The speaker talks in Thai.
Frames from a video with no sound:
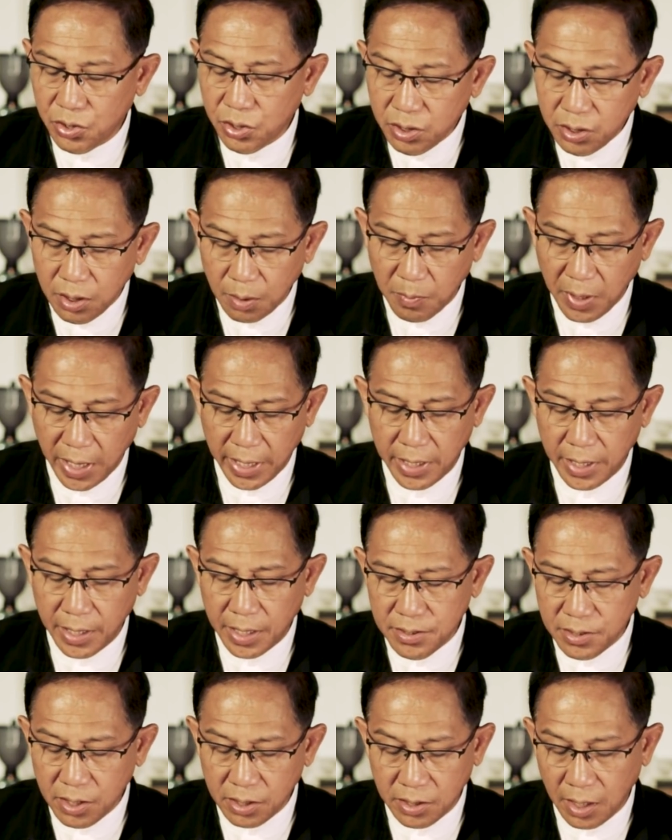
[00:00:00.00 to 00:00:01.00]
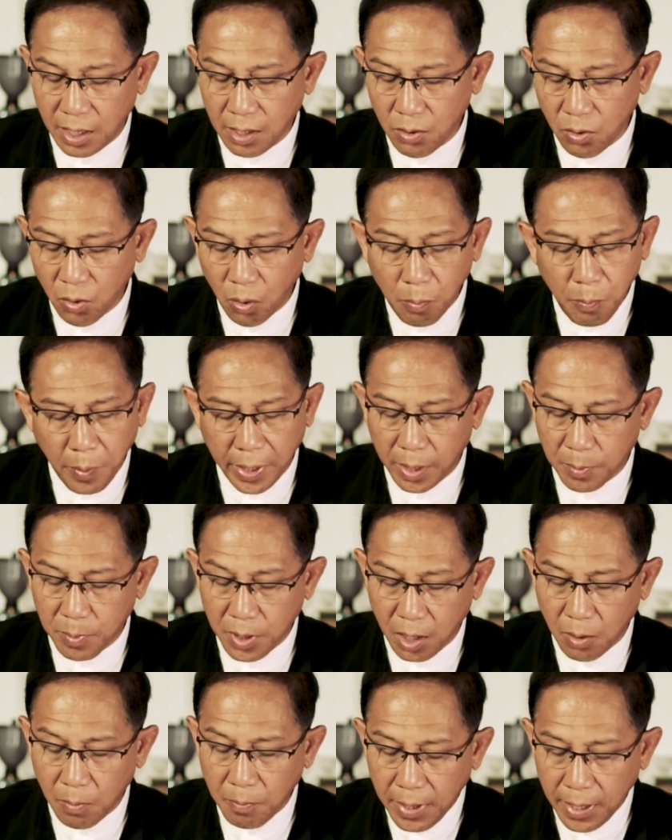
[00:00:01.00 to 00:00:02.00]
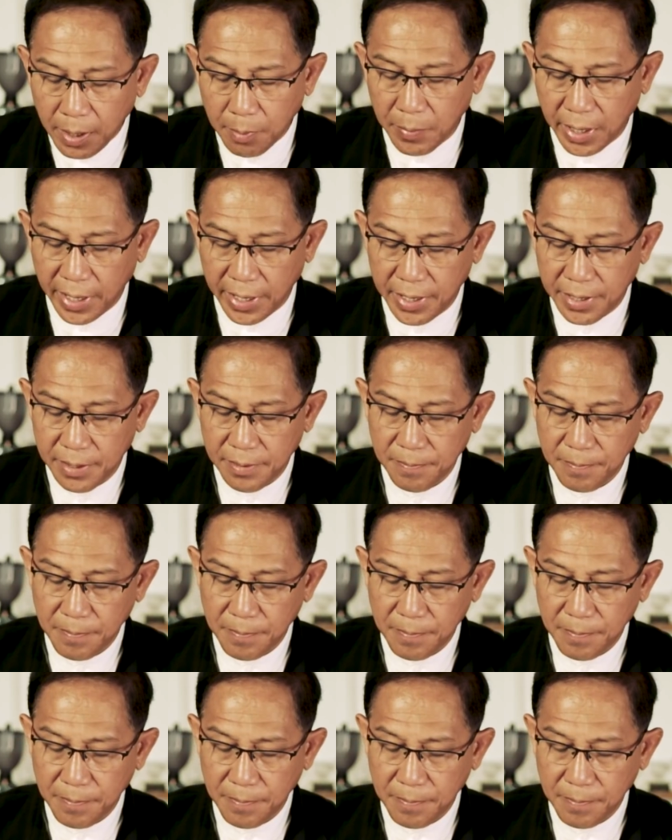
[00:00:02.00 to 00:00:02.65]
เชื่อใหม่ในคริสตจักรหลงไปกับเขามากมาย